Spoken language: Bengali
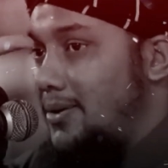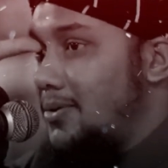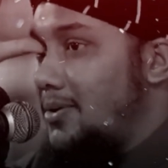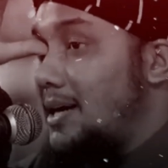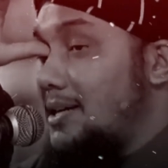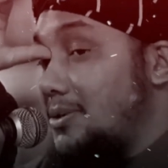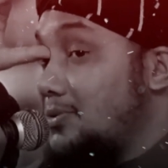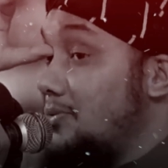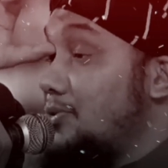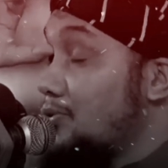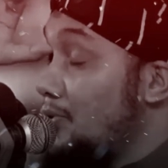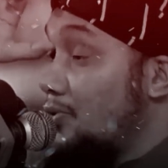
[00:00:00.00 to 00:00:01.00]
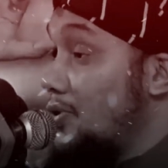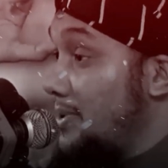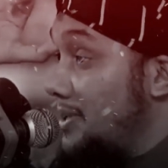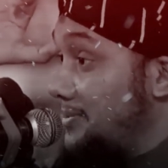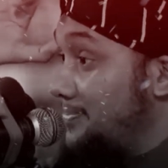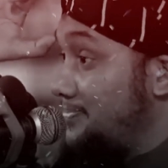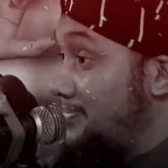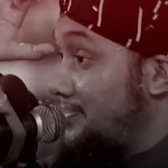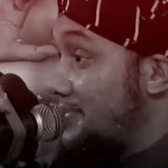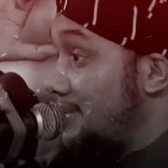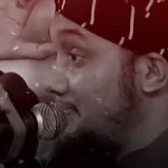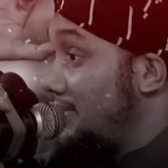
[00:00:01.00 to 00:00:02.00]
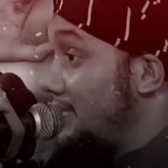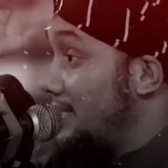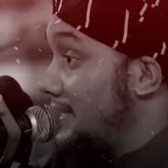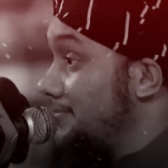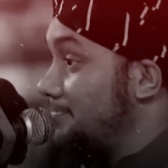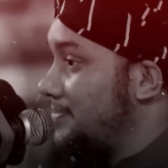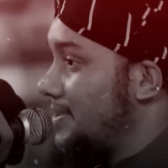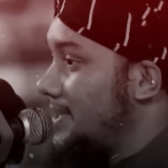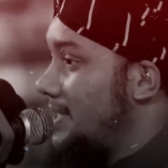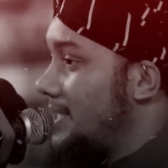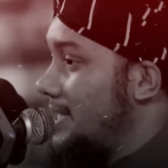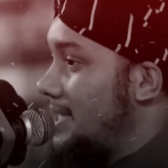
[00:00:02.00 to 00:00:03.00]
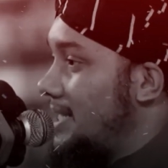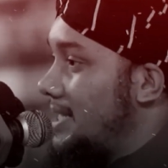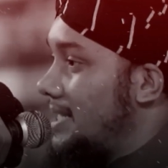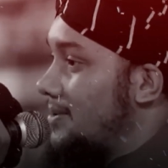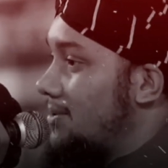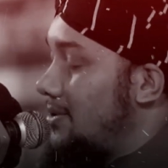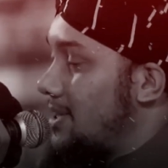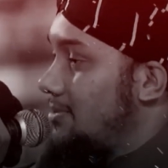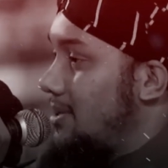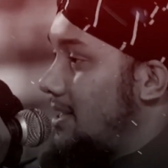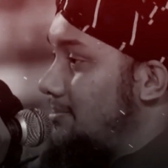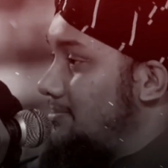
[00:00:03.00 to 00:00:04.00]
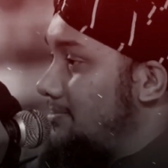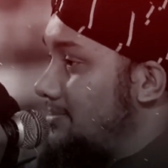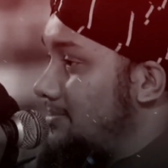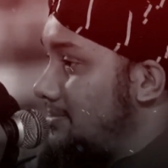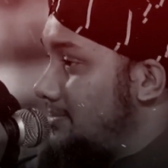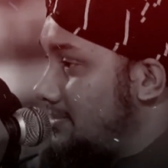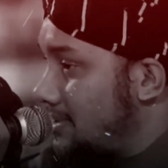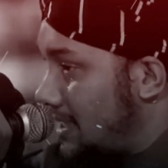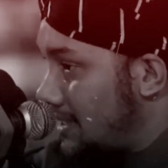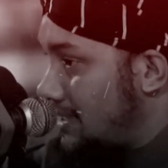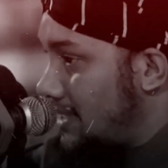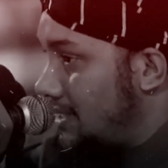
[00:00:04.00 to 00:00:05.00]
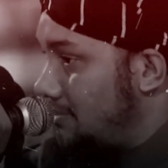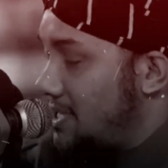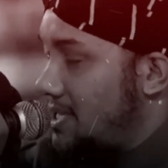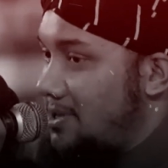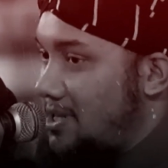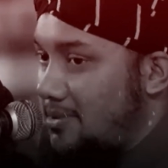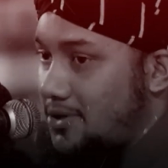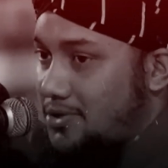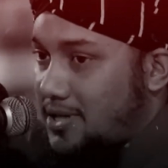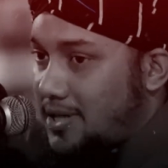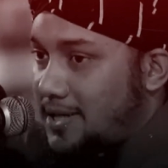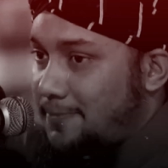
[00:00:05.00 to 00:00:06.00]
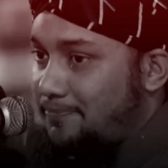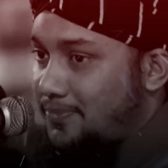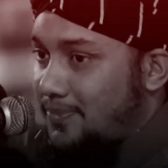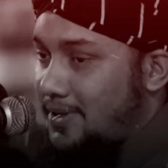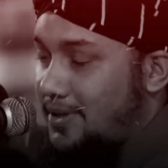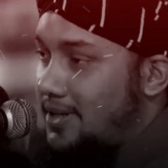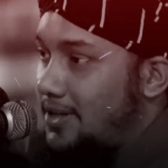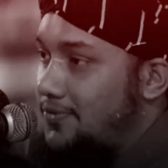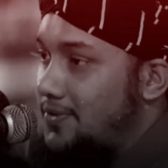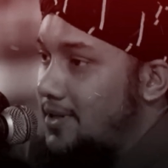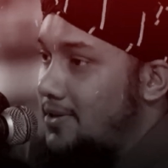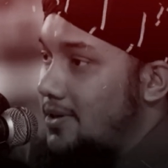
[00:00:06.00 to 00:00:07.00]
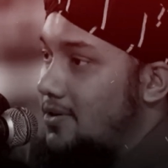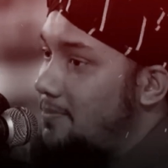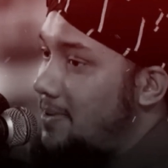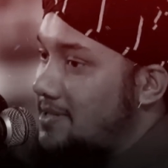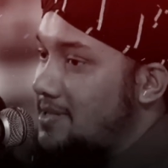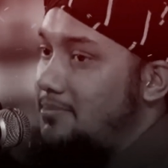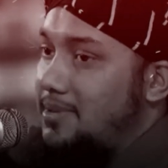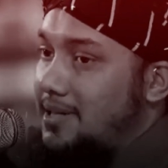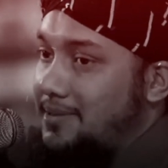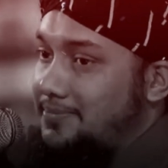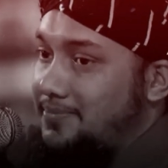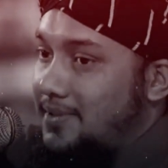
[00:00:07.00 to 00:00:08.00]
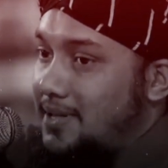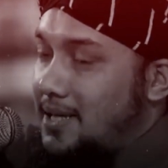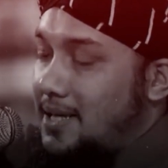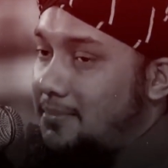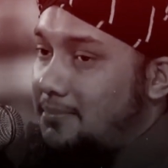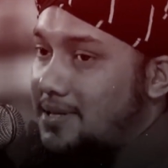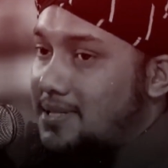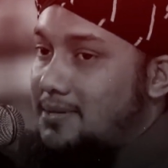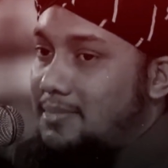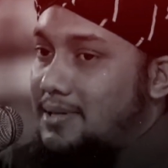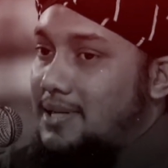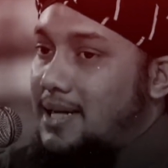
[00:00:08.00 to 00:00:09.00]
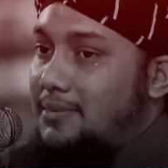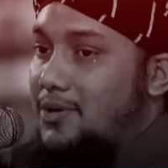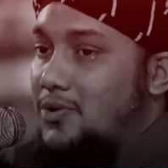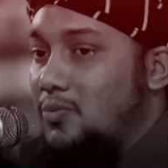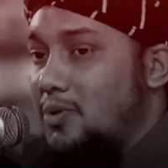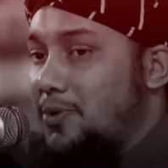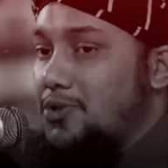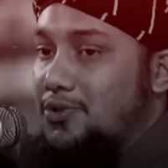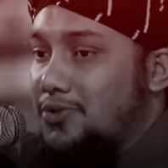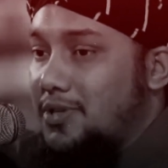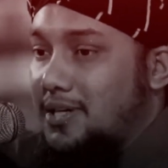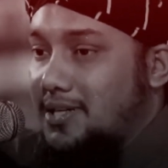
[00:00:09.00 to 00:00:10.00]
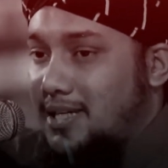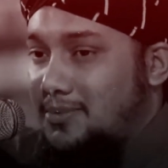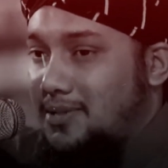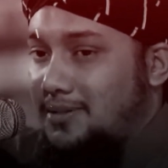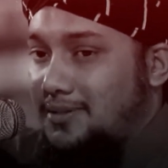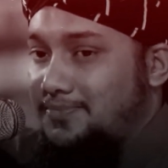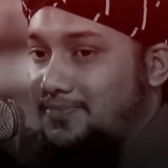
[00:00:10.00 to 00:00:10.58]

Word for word: ওগুলো উসুল করবেন চাপ দিয়ে দিয়ে কটা বললাম চারটা বেশি বেশি মানুষকে ইফতার করানো পাঁচ নাম্বার পাঁচ নাম্বারটা আমার খুবই পছন্দের একটা আমল